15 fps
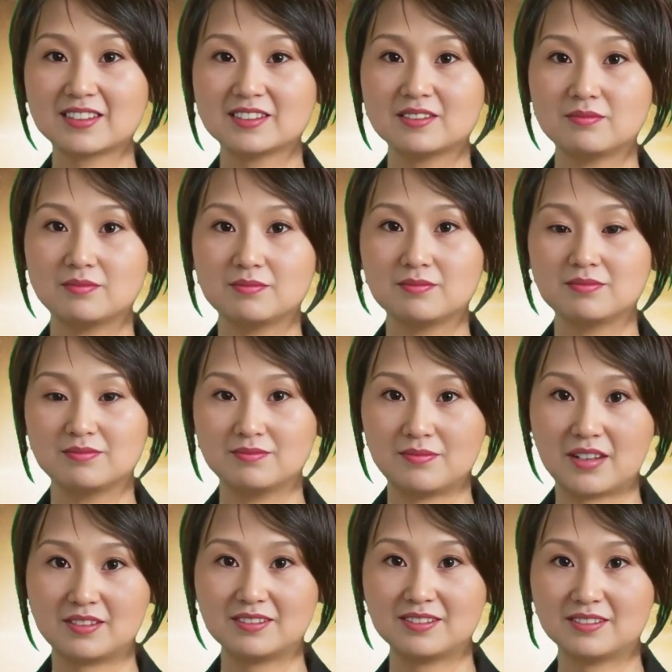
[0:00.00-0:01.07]
这名女
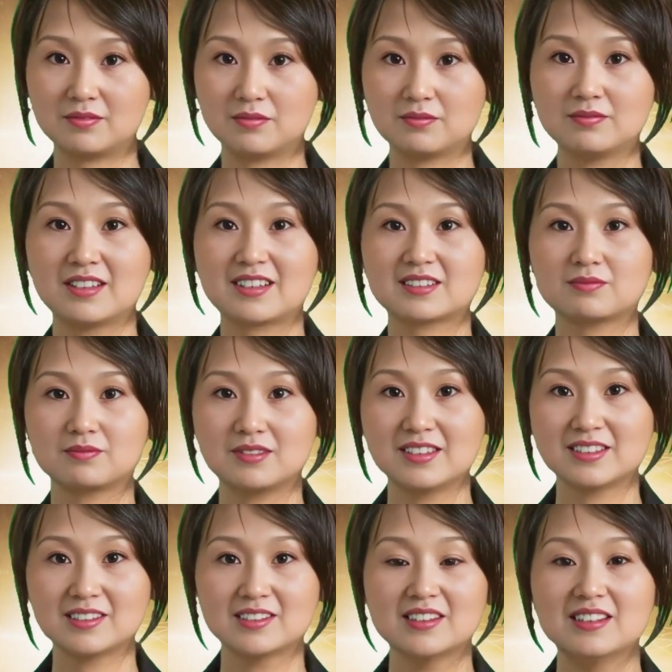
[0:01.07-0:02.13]
子可能是《人
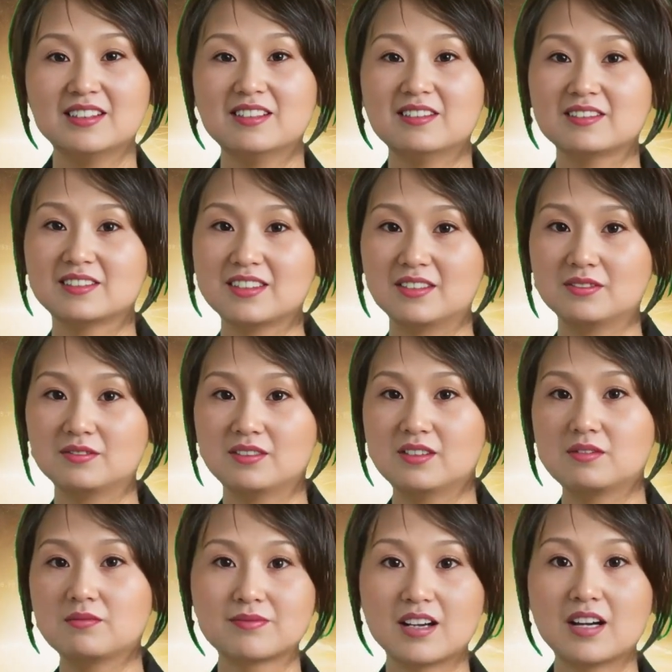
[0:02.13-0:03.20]
民日报》经济部记
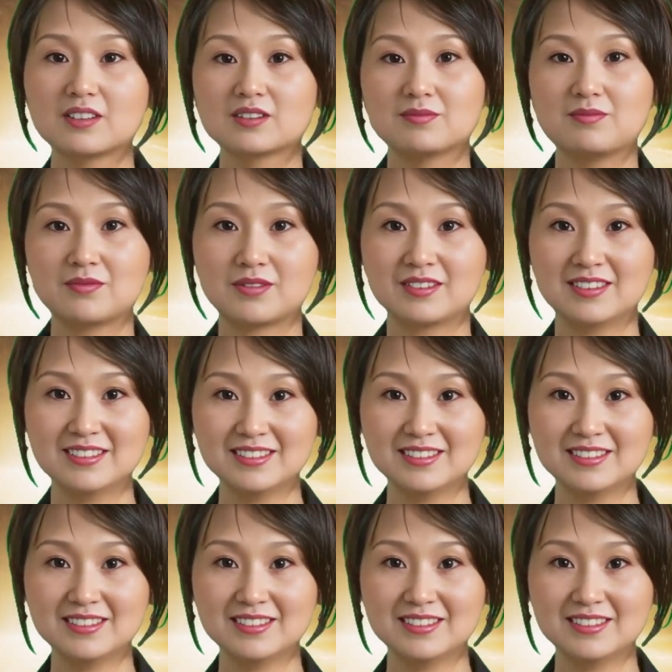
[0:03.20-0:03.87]
者李新平。